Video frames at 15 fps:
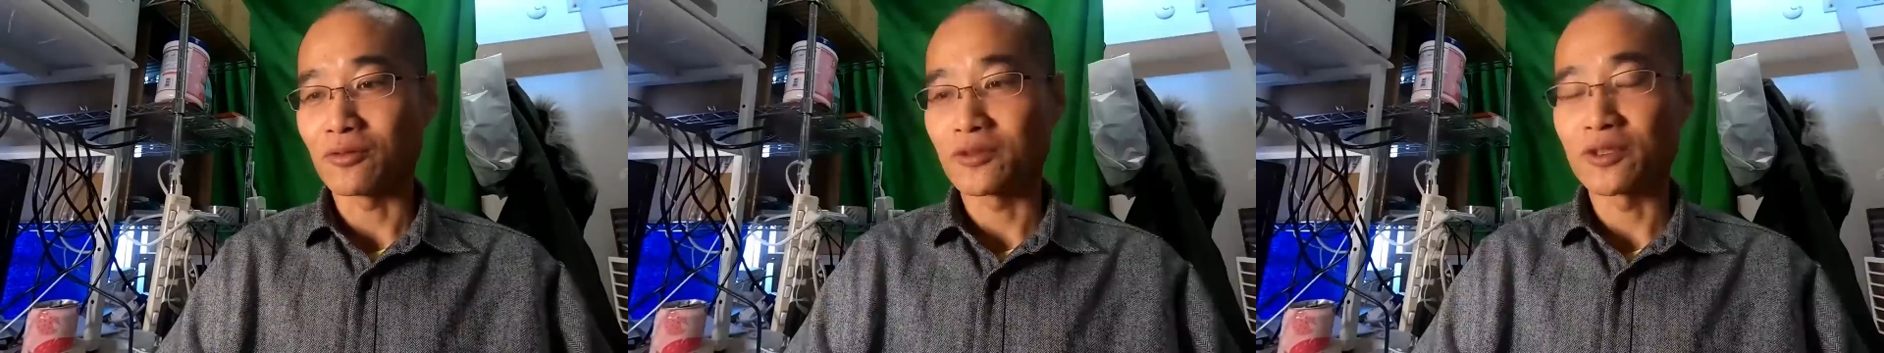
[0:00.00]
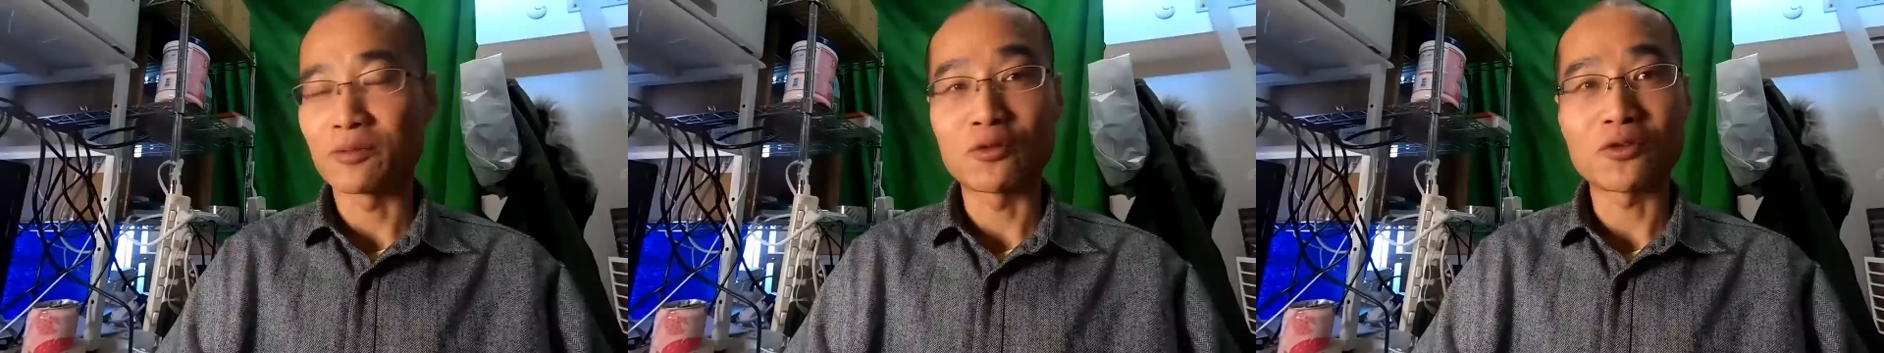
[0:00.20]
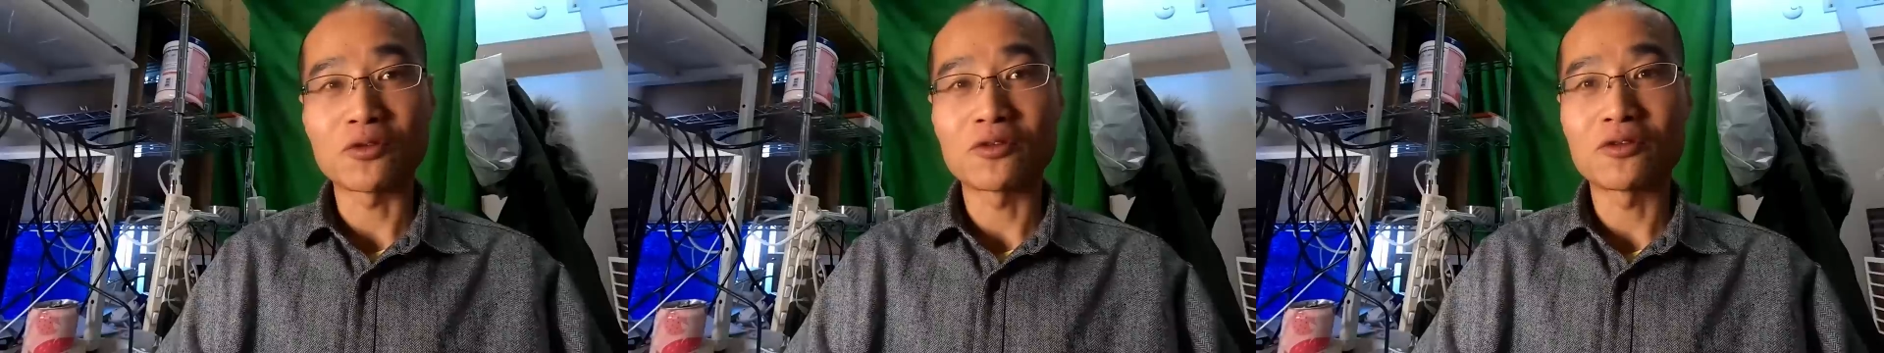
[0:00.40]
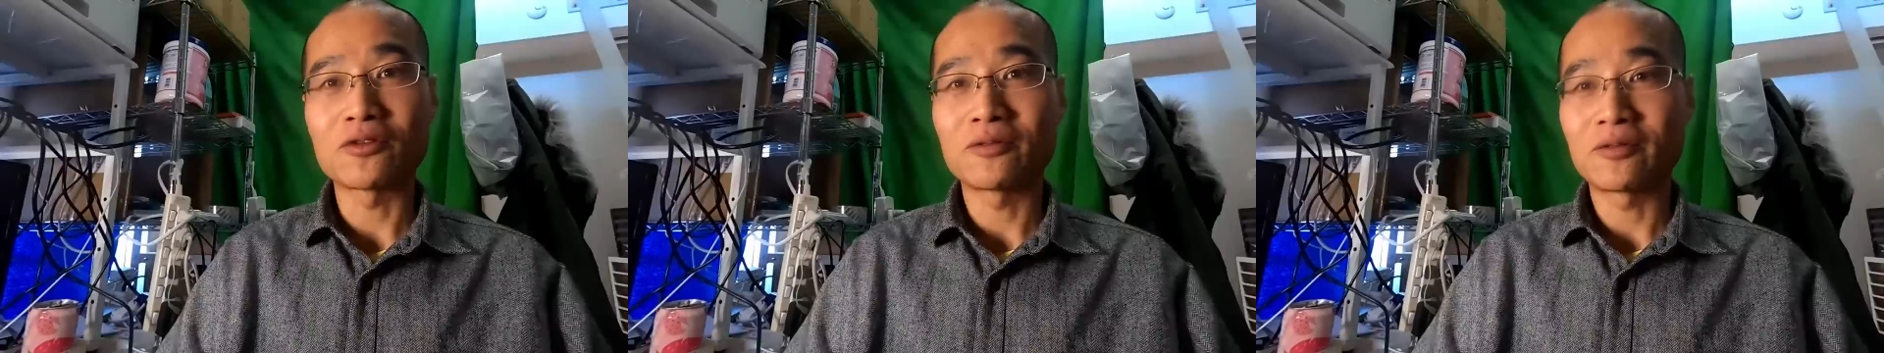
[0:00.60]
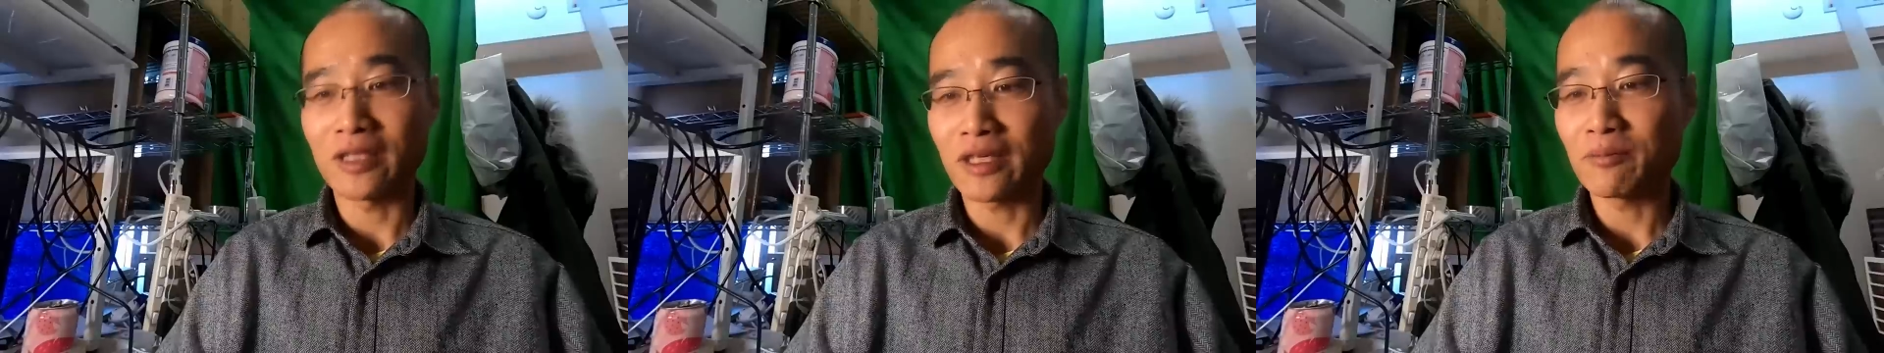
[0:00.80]
地元
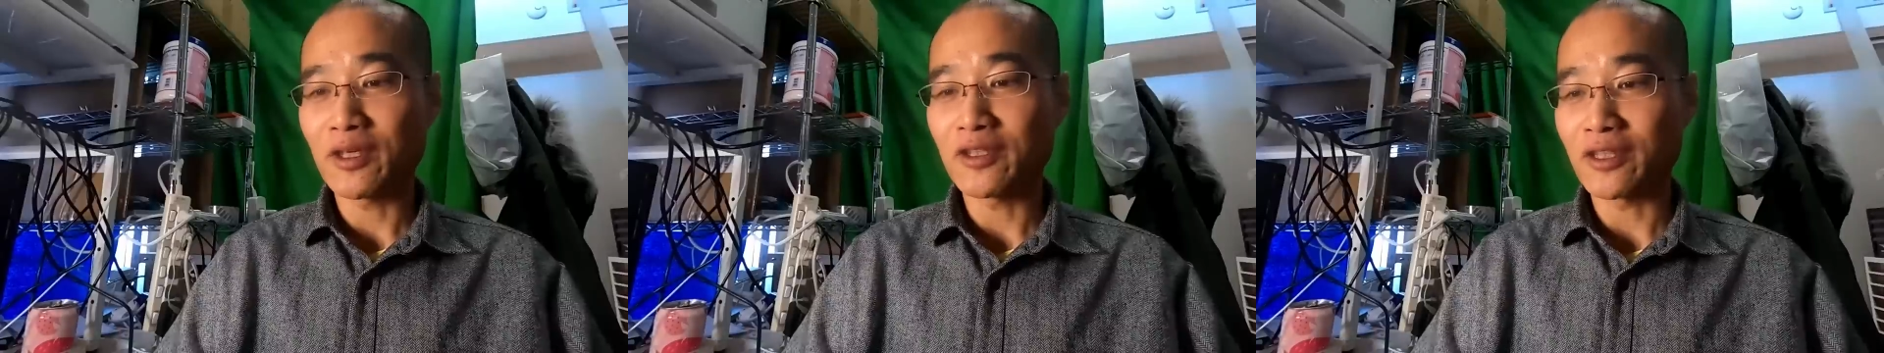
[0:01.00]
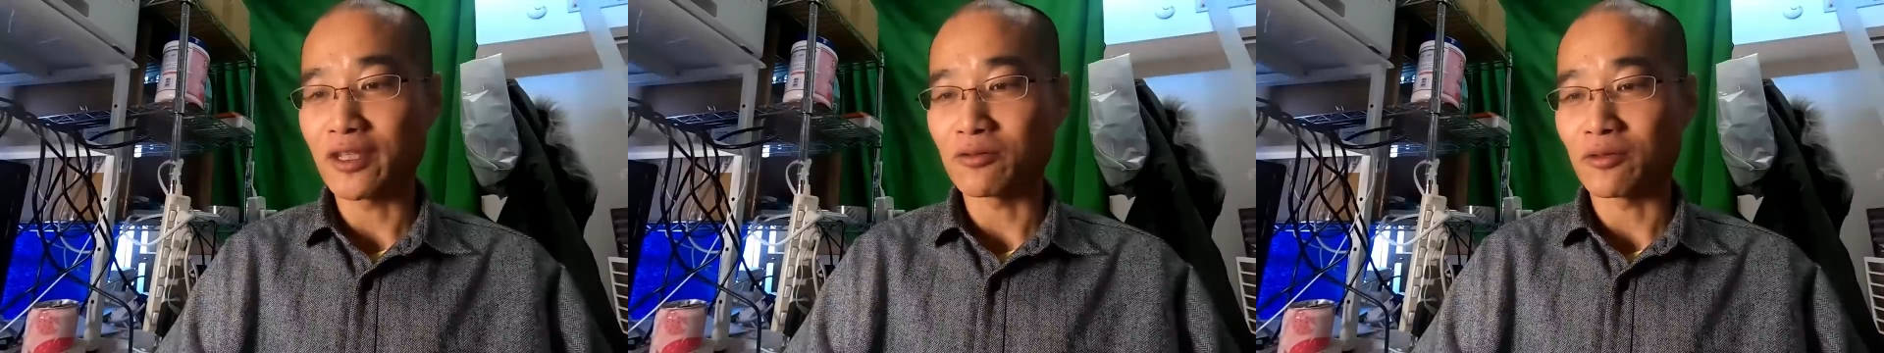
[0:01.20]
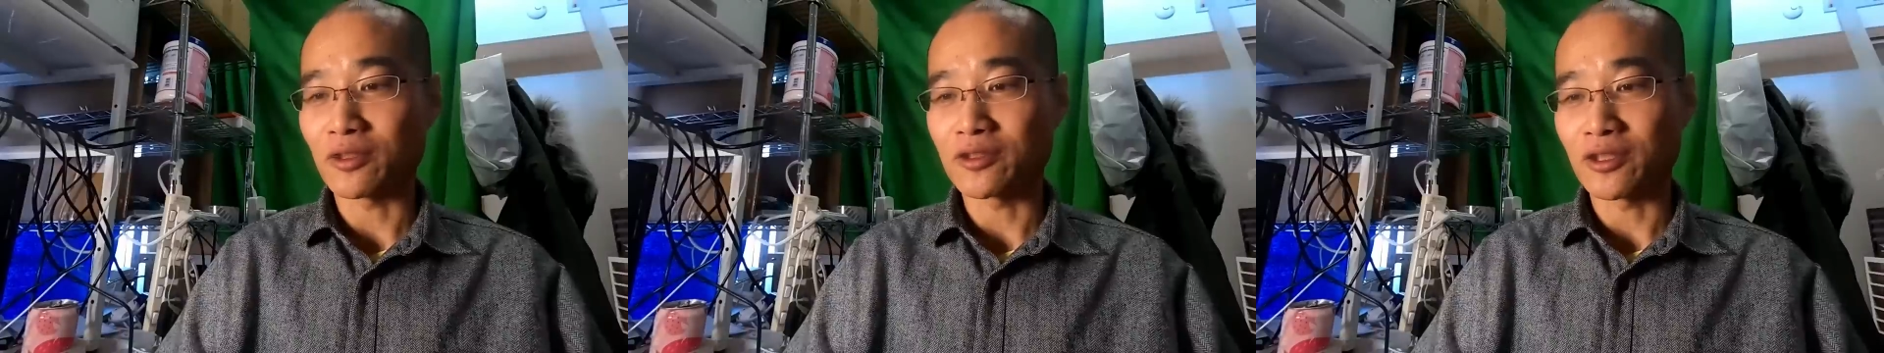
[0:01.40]
のね、メディアとか